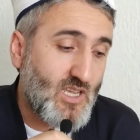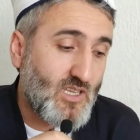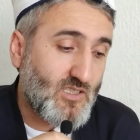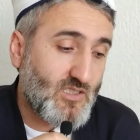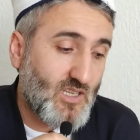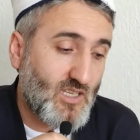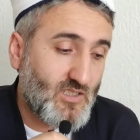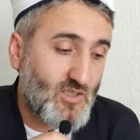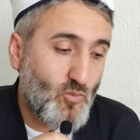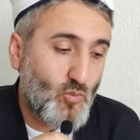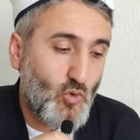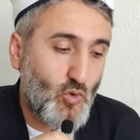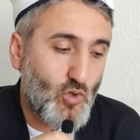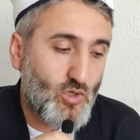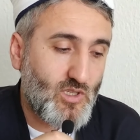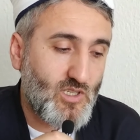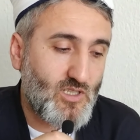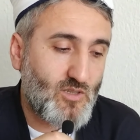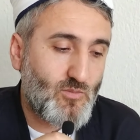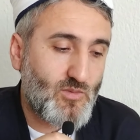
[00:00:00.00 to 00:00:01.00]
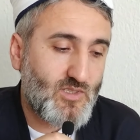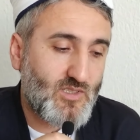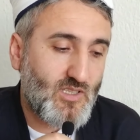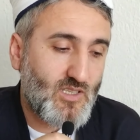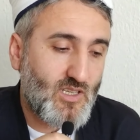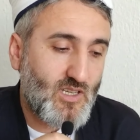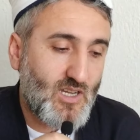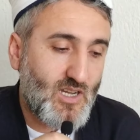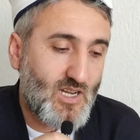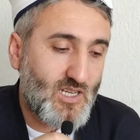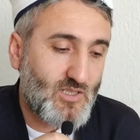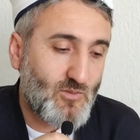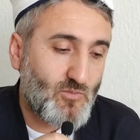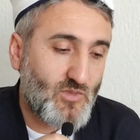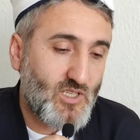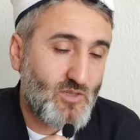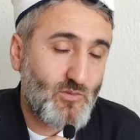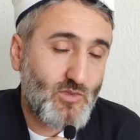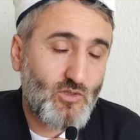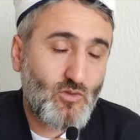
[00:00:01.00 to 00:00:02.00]
Zaten büyüklerimiz,
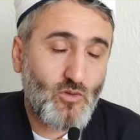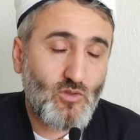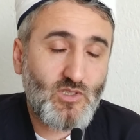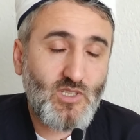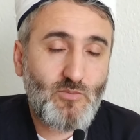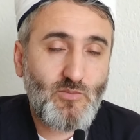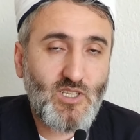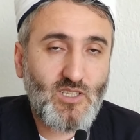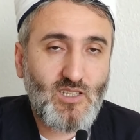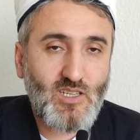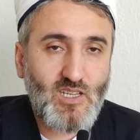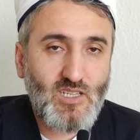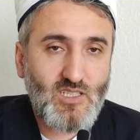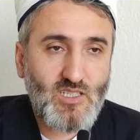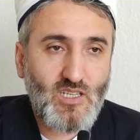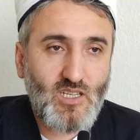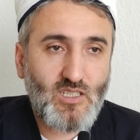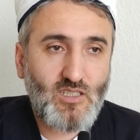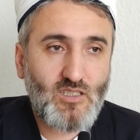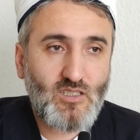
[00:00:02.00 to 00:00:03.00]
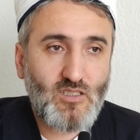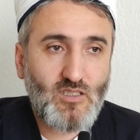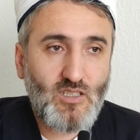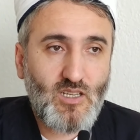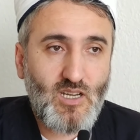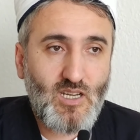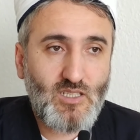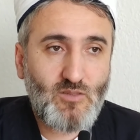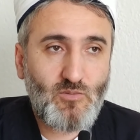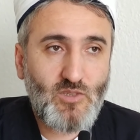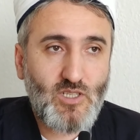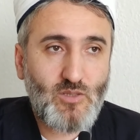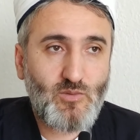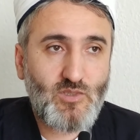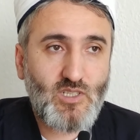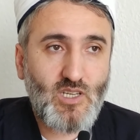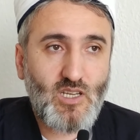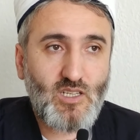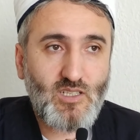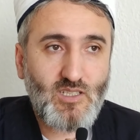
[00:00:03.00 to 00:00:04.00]
alimlerimiz son zamanda yaşayan alimlerimiz
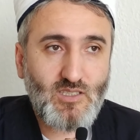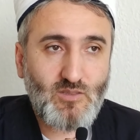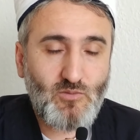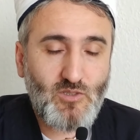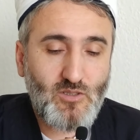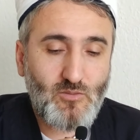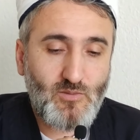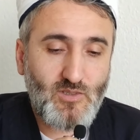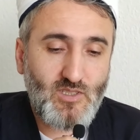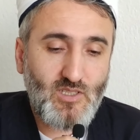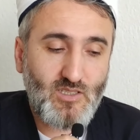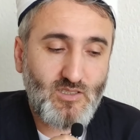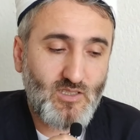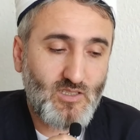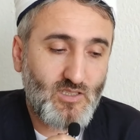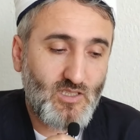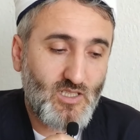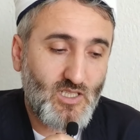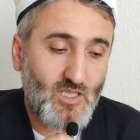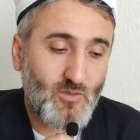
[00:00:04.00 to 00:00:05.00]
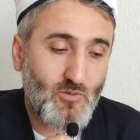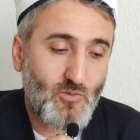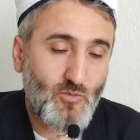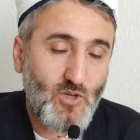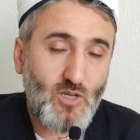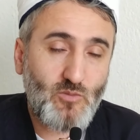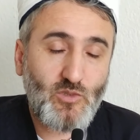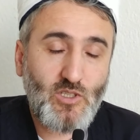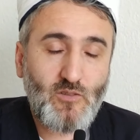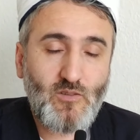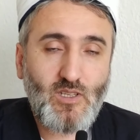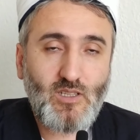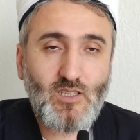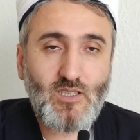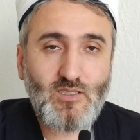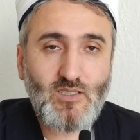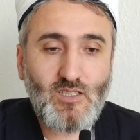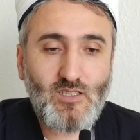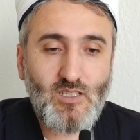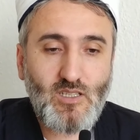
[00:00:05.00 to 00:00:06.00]
Şehnazım Kıbrıs Hazretleri gibi, Mahmud Efendi
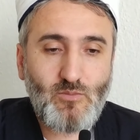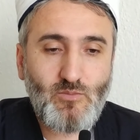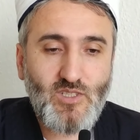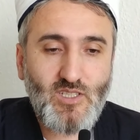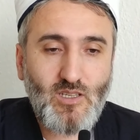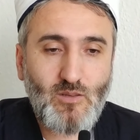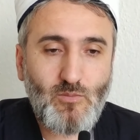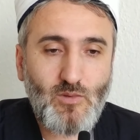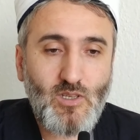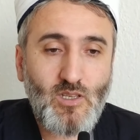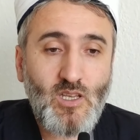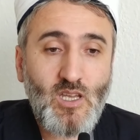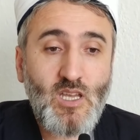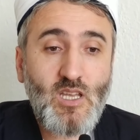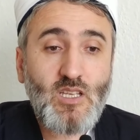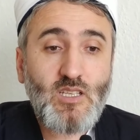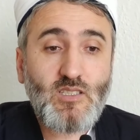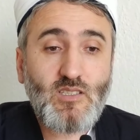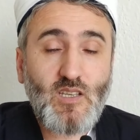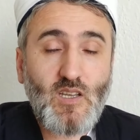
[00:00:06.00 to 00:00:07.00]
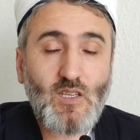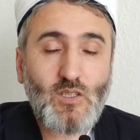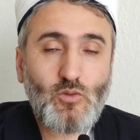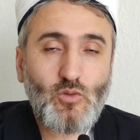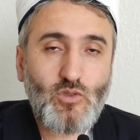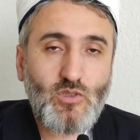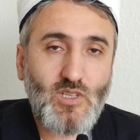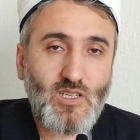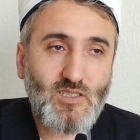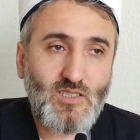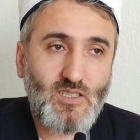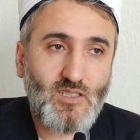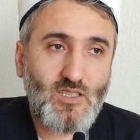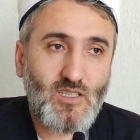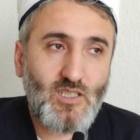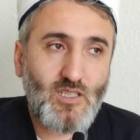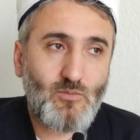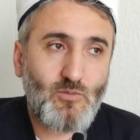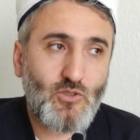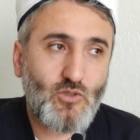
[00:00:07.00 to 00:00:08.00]
Hazretlerimiz gibi, Said Nursi
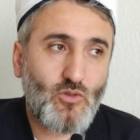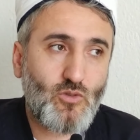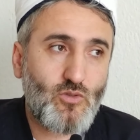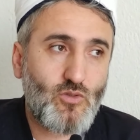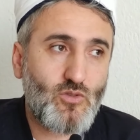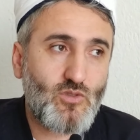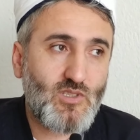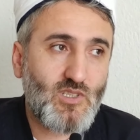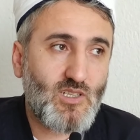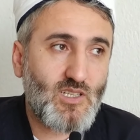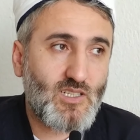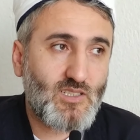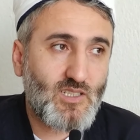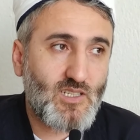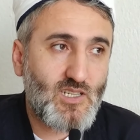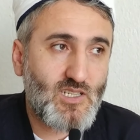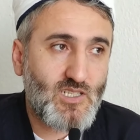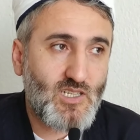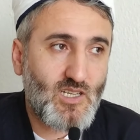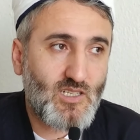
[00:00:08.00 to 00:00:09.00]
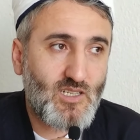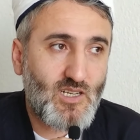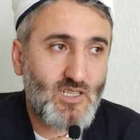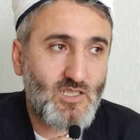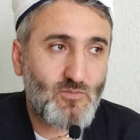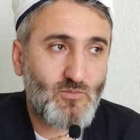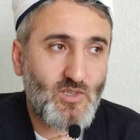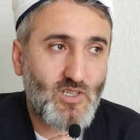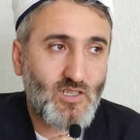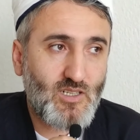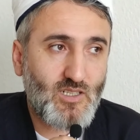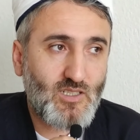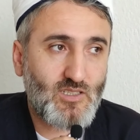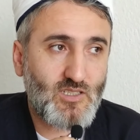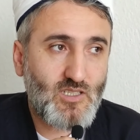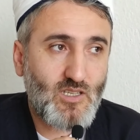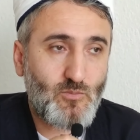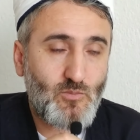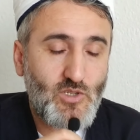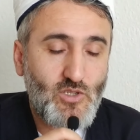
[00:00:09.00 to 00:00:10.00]
Hazretleri gibi son yüzyıllarda yaşayan alimler
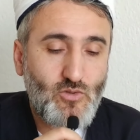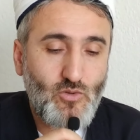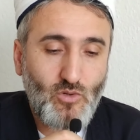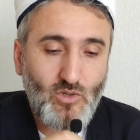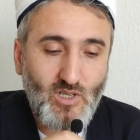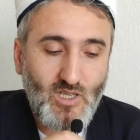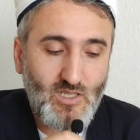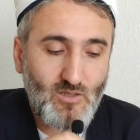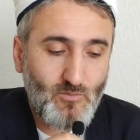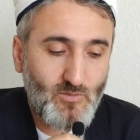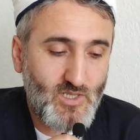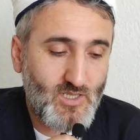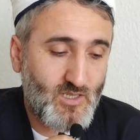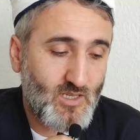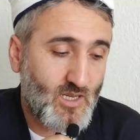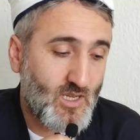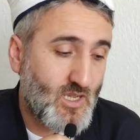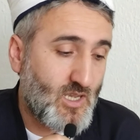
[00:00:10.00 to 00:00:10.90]
arkadaşlar birçok alimler